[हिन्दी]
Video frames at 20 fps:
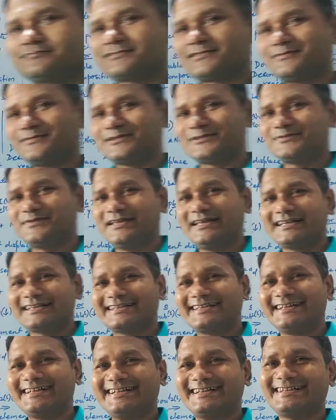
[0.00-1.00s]
समझ में आ
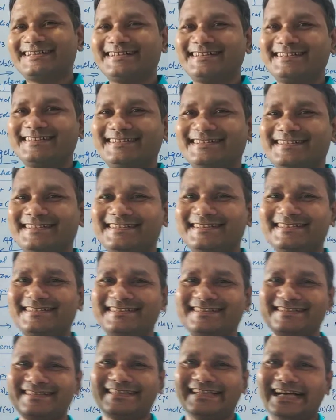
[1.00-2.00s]
गया
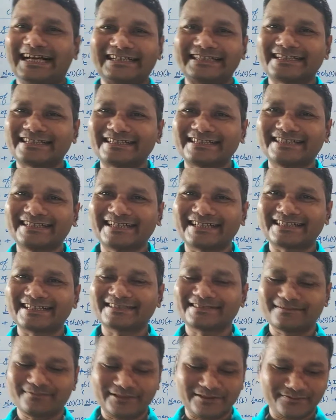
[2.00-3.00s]
आ गया कि नहीं आ
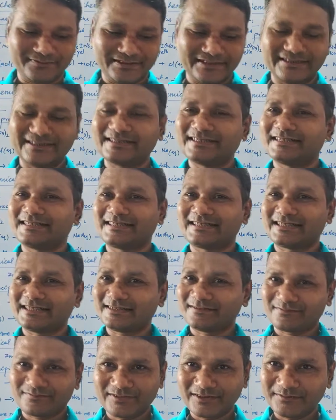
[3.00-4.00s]
गया समझ में
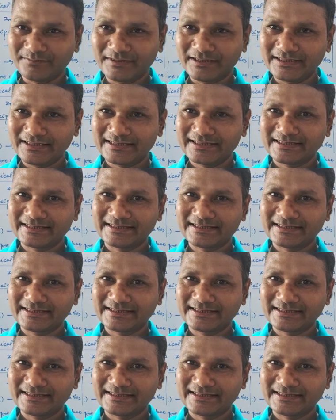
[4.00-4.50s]
कंफर्म है